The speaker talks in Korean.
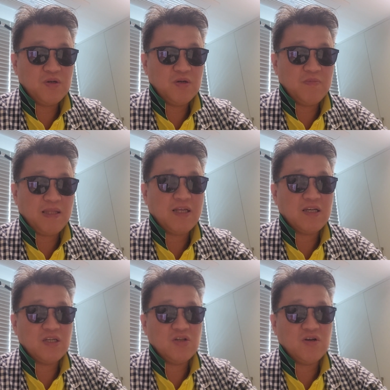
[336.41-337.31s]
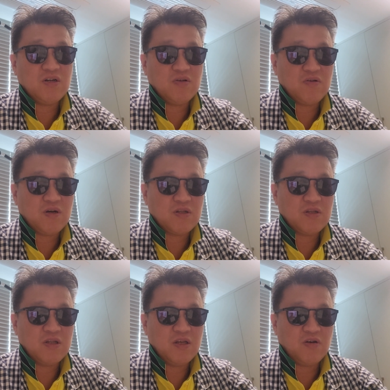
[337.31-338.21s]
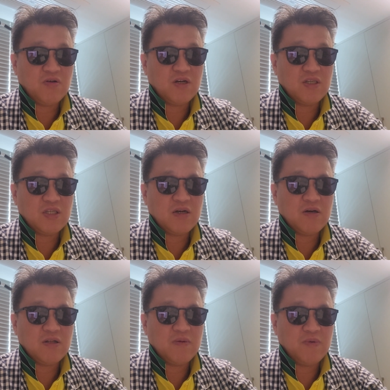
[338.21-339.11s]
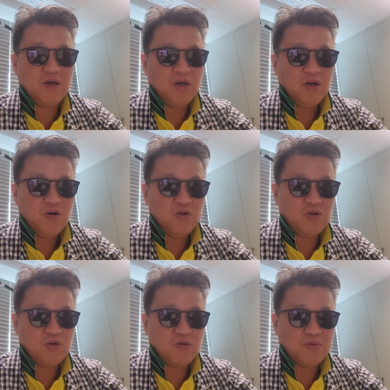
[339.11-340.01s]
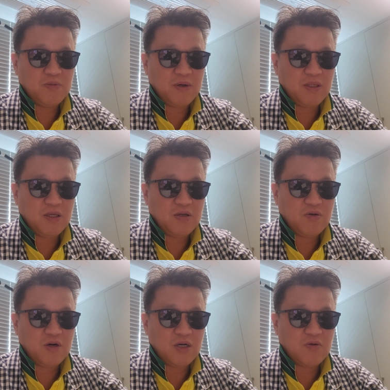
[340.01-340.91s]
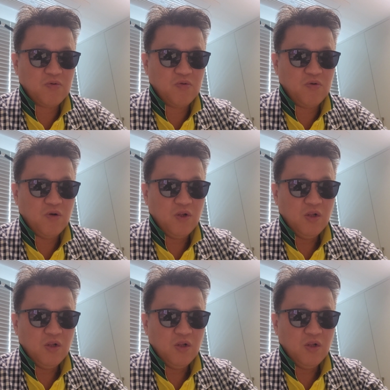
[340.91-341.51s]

그 만나기 싫어하는 것 같은데 여러 가지 상황 때문에 어쩔 수 없이 만나는 것 같고